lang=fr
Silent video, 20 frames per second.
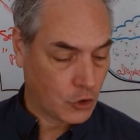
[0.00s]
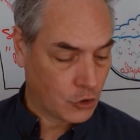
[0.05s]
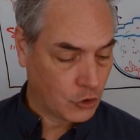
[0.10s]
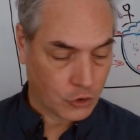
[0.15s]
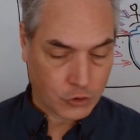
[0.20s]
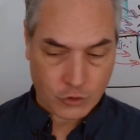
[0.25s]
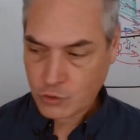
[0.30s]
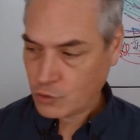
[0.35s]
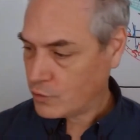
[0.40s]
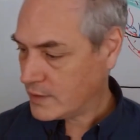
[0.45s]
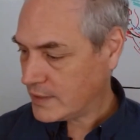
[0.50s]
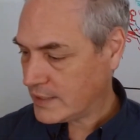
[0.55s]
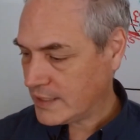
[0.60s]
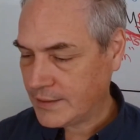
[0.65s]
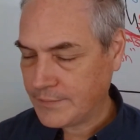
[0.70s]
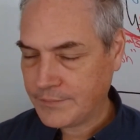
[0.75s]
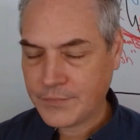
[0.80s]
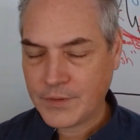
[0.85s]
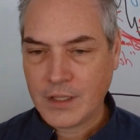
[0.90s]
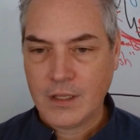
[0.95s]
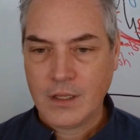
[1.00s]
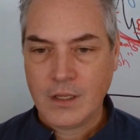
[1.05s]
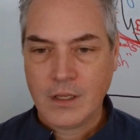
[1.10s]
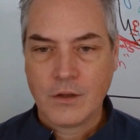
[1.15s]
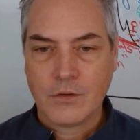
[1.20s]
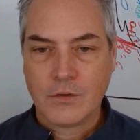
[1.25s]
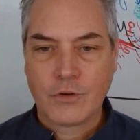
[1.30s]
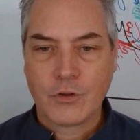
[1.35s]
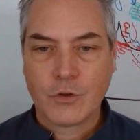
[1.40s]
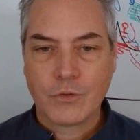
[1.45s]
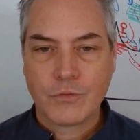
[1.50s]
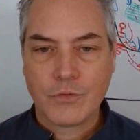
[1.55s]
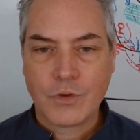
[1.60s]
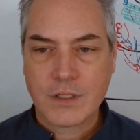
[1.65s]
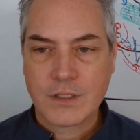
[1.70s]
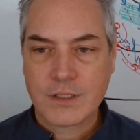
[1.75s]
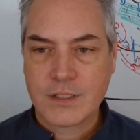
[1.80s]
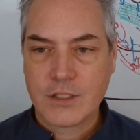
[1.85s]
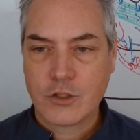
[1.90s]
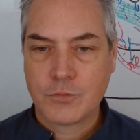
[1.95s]
de ceux-ci. Voyons
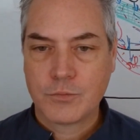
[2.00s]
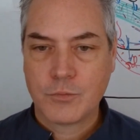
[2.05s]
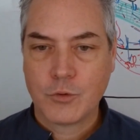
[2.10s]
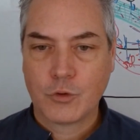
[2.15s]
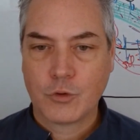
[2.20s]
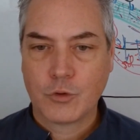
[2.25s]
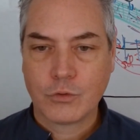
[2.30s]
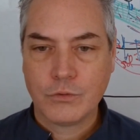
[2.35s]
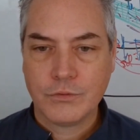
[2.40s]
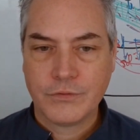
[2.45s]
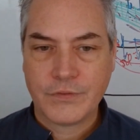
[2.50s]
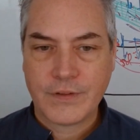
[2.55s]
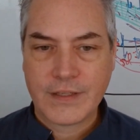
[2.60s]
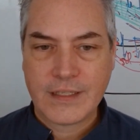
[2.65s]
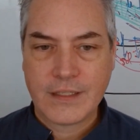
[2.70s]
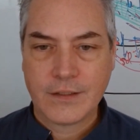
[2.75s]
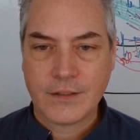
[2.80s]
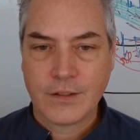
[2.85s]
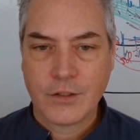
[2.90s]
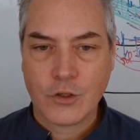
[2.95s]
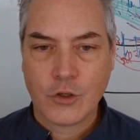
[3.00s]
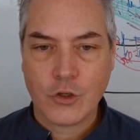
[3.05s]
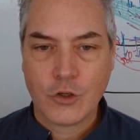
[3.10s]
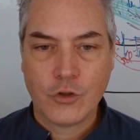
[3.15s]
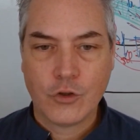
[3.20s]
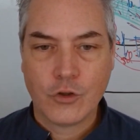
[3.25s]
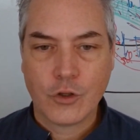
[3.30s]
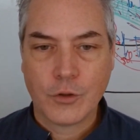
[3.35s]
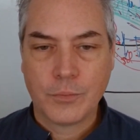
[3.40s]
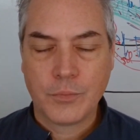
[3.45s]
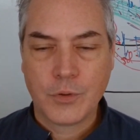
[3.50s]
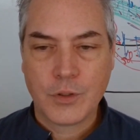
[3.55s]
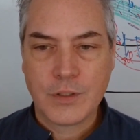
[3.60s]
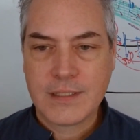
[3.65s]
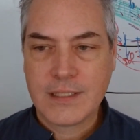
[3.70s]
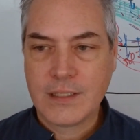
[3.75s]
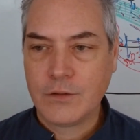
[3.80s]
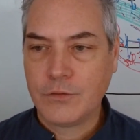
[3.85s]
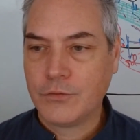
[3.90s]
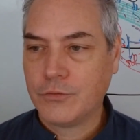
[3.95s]
voir si je peux trouver une
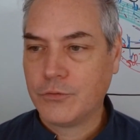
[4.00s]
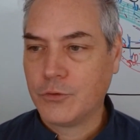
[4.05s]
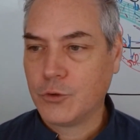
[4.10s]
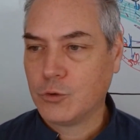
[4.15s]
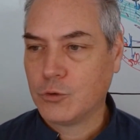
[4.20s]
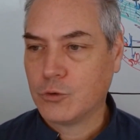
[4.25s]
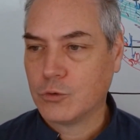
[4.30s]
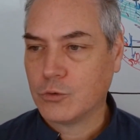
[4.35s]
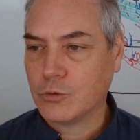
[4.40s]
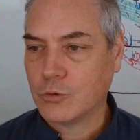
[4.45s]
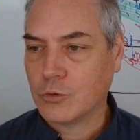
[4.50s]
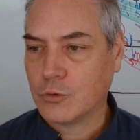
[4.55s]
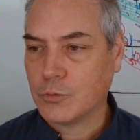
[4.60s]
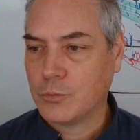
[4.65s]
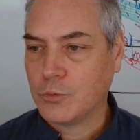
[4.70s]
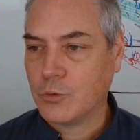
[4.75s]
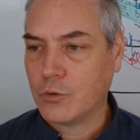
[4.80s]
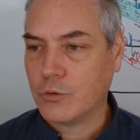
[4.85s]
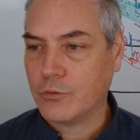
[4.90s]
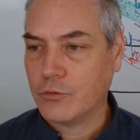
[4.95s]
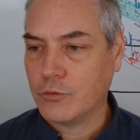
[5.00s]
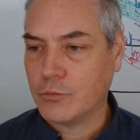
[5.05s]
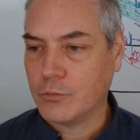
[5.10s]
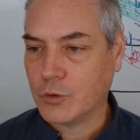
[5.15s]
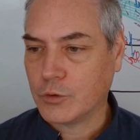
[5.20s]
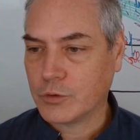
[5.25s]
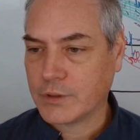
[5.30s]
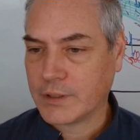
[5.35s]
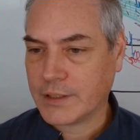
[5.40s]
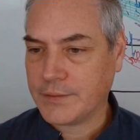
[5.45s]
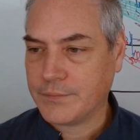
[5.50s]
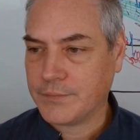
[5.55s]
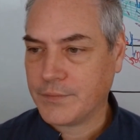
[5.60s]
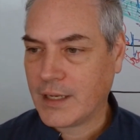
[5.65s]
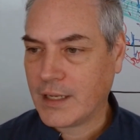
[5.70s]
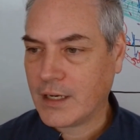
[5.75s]
petite photo pour vous montrer.